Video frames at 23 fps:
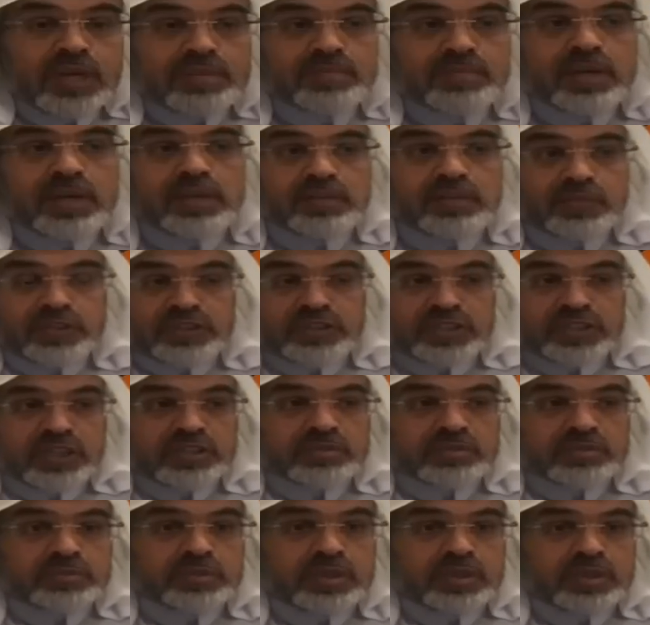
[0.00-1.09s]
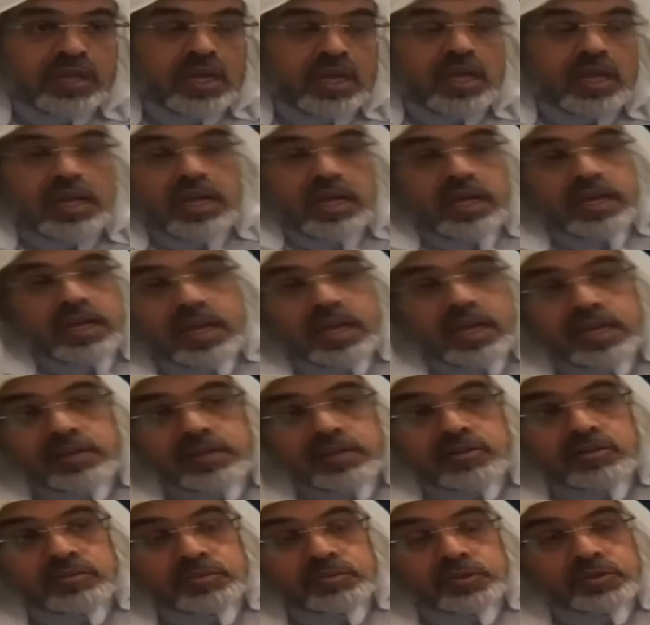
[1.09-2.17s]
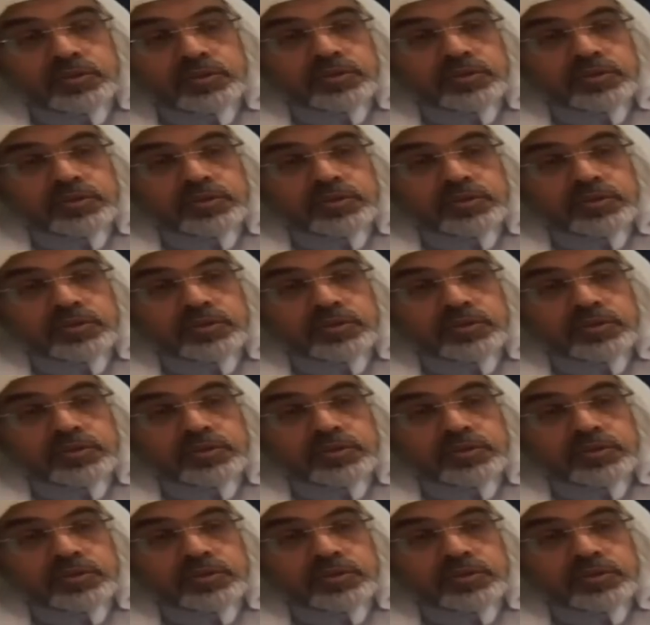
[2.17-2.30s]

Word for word: ما عرفوا يستخدمون الآن الأمور